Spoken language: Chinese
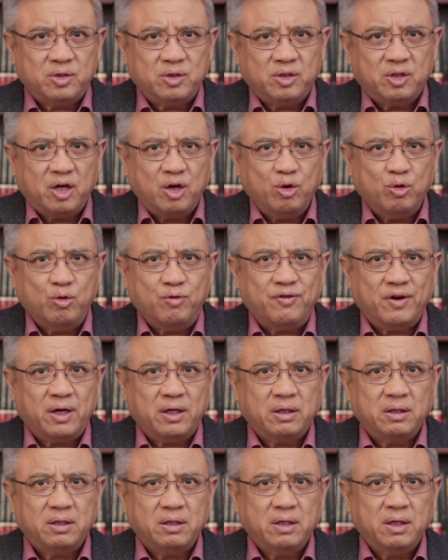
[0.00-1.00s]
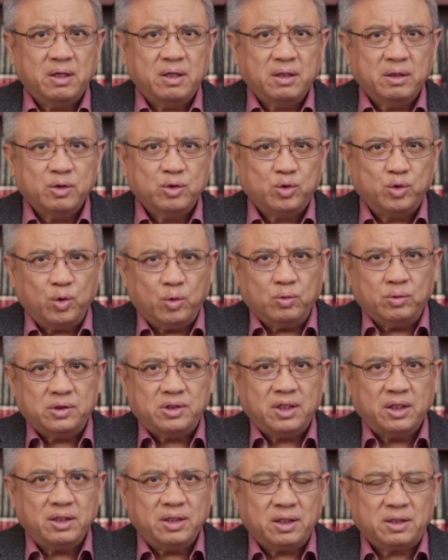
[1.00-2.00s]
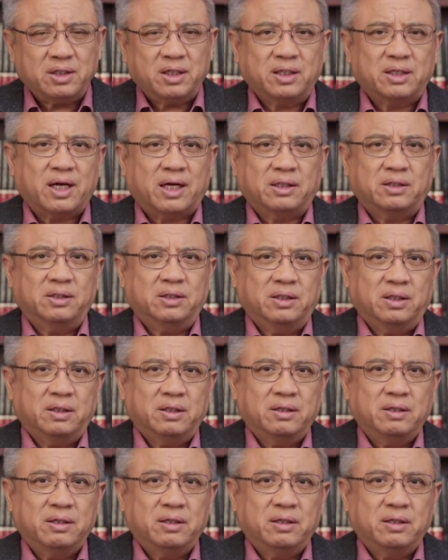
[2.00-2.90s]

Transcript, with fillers: 后方纵深的这个打击，